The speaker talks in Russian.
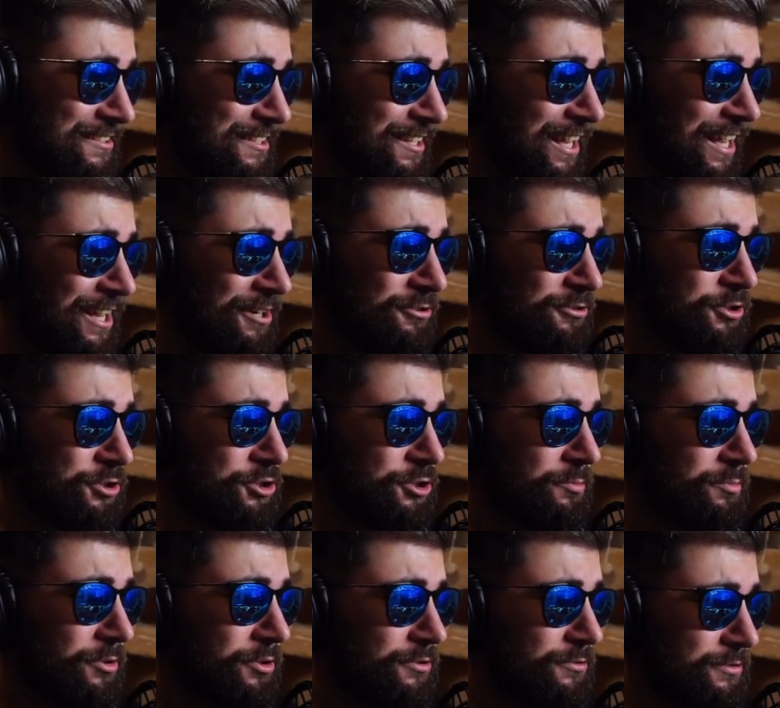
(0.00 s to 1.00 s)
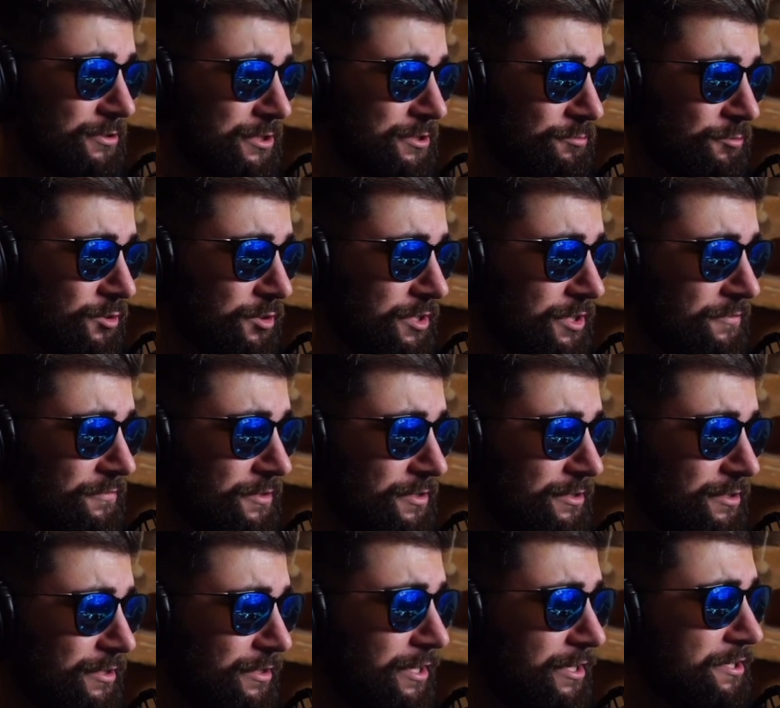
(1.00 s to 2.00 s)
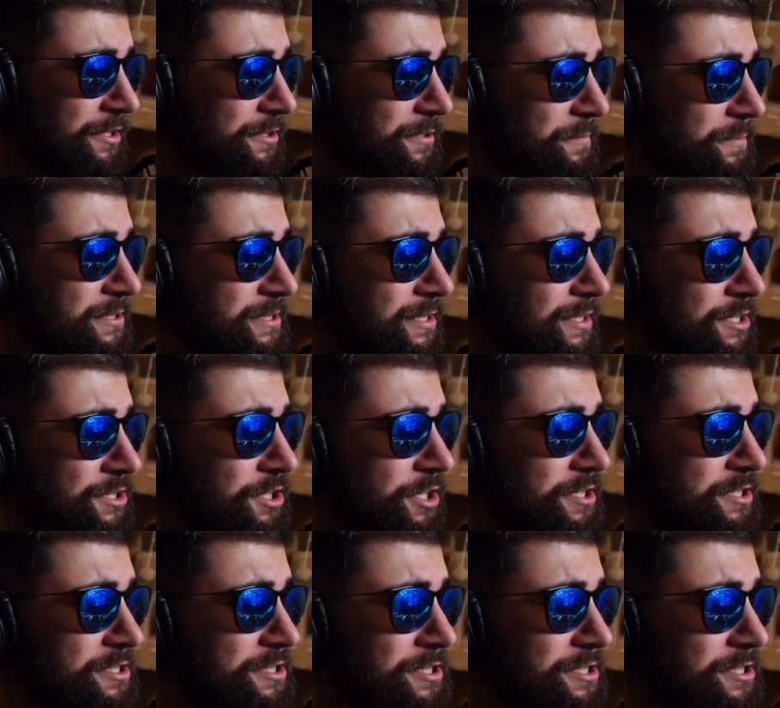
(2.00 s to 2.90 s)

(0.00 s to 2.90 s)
Да, он еще берет вот эти вот невинных каких-то персонажей из...